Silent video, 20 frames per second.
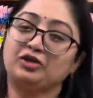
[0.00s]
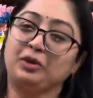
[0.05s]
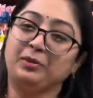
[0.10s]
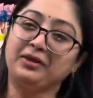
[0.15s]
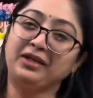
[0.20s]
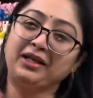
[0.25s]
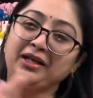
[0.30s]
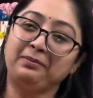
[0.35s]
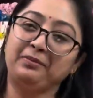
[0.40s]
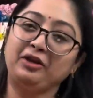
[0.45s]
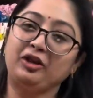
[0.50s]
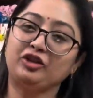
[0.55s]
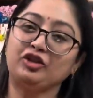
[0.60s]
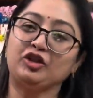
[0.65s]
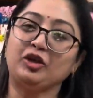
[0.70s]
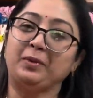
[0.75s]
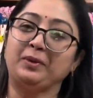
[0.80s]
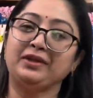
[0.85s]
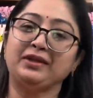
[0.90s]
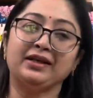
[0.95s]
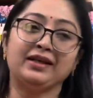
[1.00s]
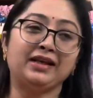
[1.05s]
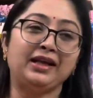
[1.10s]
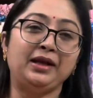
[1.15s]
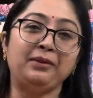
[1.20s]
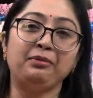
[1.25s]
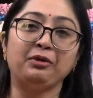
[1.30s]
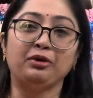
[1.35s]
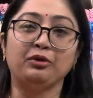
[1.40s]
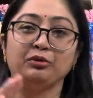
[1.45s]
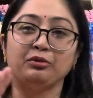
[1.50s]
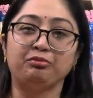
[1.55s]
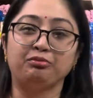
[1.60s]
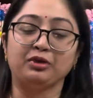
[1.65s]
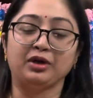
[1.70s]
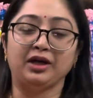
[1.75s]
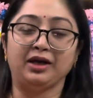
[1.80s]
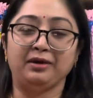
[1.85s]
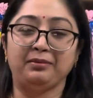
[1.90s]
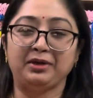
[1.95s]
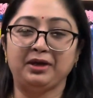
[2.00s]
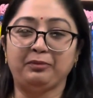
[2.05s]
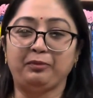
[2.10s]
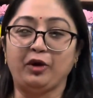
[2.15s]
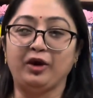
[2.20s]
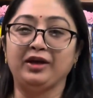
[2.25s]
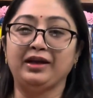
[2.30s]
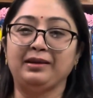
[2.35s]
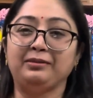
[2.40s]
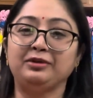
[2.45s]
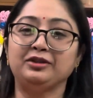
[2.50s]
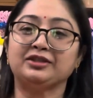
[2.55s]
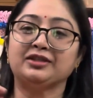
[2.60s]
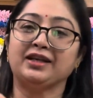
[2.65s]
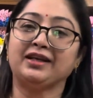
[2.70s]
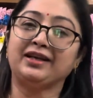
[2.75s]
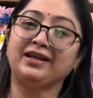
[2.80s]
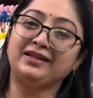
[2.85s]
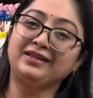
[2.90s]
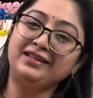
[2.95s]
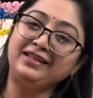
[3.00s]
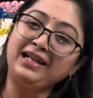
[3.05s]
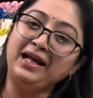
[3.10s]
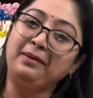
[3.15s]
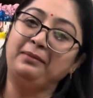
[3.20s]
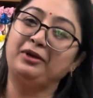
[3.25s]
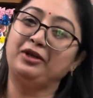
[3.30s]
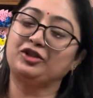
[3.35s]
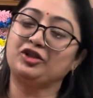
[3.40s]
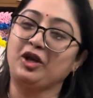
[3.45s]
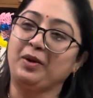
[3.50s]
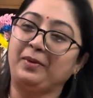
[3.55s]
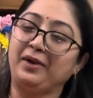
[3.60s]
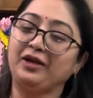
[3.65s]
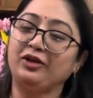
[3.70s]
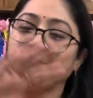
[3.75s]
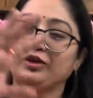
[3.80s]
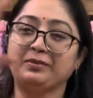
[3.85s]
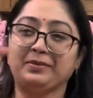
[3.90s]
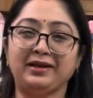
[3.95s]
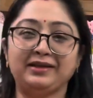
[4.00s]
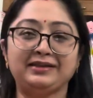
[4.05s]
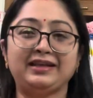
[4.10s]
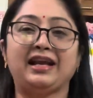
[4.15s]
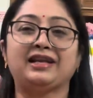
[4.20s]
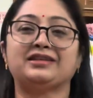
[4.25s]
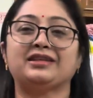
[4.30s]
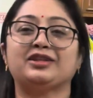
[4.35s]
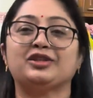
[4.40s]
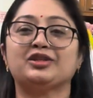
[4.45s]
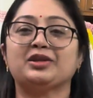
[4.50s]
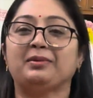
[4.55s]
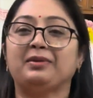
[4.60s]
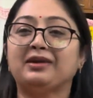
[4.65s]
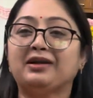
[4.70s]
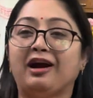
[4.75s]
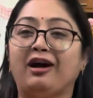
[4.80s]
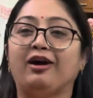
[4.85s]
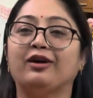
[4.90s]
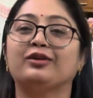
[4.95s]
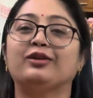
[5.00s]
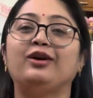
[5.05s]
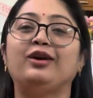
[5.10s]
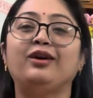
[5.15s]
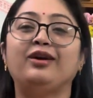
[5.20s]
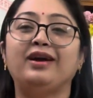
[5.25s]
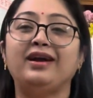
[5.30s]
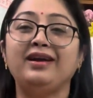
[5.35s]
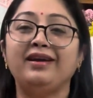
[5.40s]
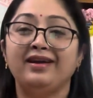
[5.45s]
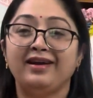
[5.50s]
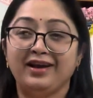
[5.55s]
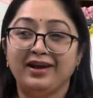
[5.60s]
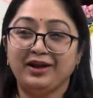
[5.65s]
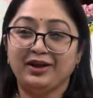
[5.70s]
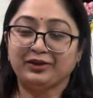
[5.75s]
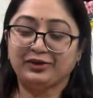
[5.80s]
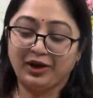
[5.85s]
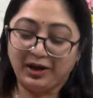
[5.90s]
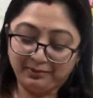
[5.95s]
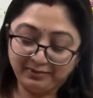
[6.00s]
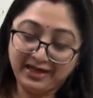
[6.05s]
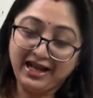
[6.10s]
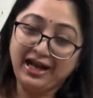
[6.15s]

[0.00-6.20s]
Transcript: যবে থেকে বিয়ে হচ্ছে তবে থেকে মানে পয়লা বৈশাখের দিন আমরা সবাই ওই বাড়িতে একসাথে সবাই খাওয়া দাওয়া হয় তো আমরা